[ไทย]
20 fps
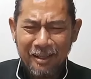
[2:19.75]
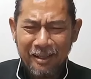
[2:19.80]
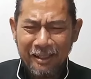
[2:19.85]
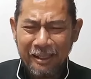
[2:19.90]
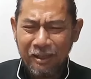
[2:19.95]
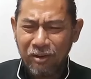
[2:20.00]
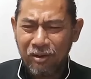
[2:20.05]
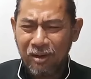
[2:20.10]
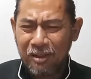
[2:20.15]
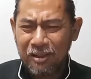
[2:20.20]

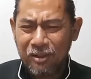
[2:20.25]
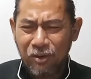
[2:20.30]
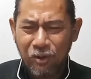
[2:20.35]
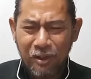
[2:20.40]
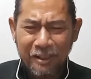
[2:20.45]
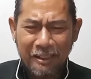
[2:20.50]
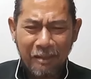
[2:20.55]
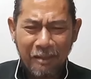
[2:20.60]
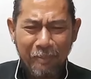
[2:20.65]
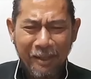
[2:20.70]
เดี๋ยวก็คง
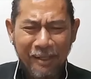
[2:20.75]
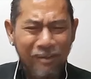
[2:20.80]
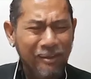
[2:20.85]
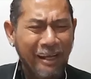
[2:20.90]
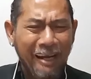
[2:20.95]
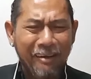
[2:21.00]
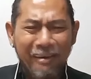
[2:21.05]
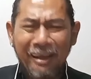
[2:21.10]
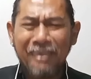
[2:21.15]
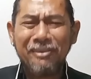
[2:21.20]
จะเป็น
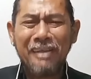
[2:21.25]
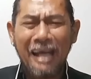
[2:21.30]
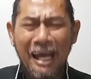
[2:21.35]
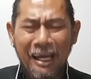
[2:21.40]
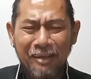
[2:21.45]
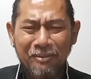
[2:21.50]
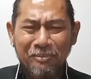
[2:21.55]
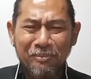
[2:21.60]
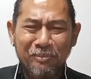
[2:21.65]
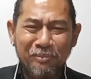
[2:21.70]
ศาสตราจารย์